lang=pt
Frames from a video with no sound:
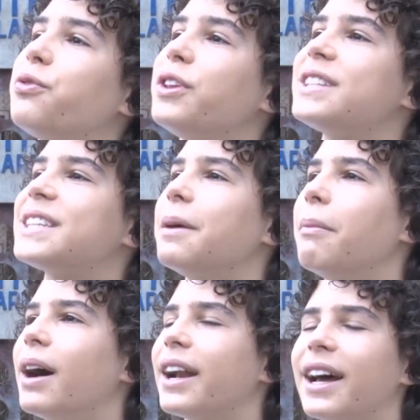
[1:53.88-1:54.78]
fim de
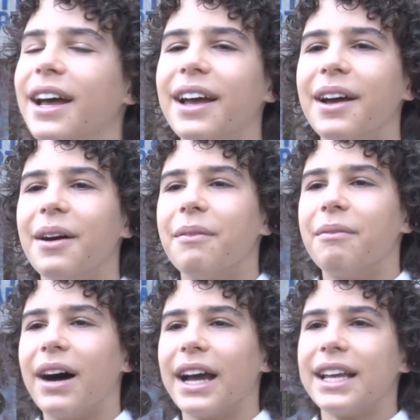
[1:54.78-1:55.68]
semana
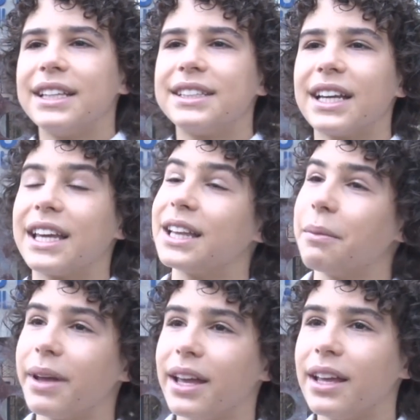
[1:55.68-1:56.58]
mas aqui
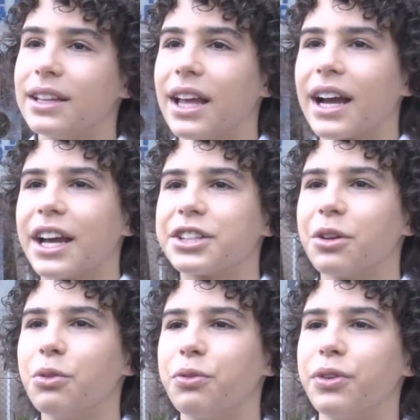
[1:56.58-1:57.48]
também tem a
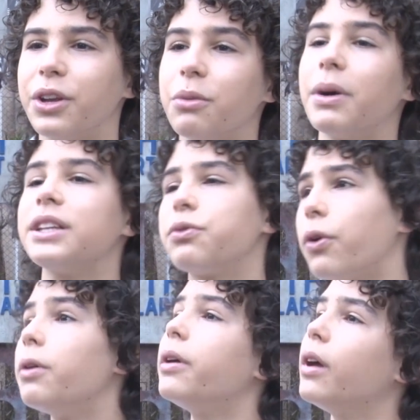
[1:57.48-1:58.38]
questão do frio, mas
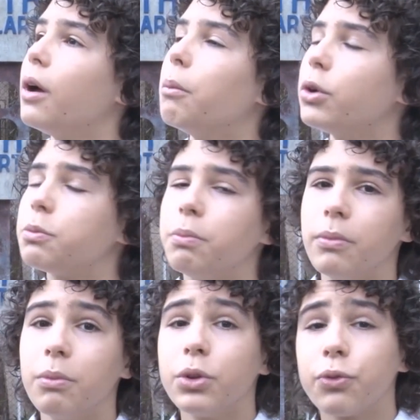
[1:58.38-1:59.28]
foi muito,
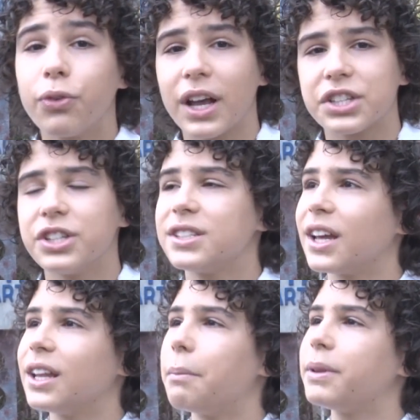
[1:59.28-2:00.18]
muito fácil de se
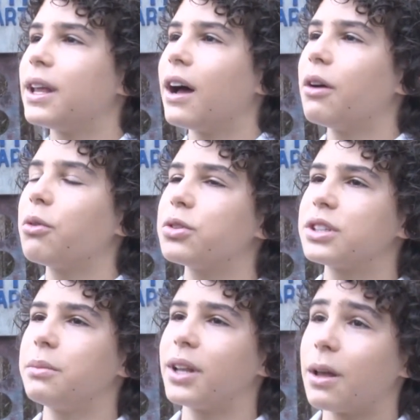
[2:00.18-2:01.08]
adaptar, eu
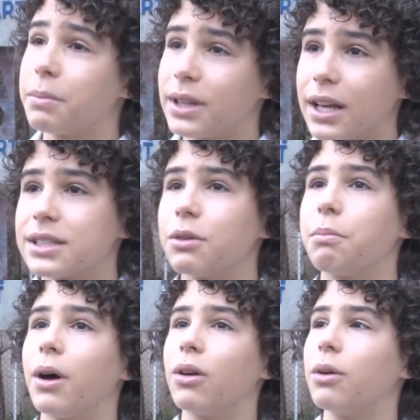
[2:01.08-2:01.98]
consegui me adaptar. São
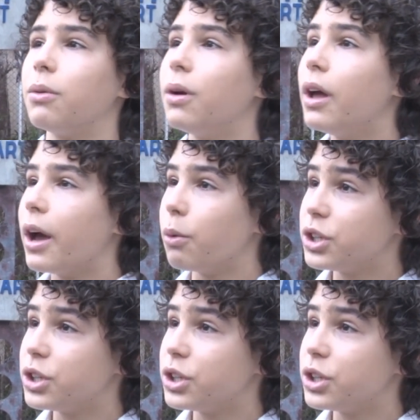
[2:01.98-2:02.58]
Paulo é um, é um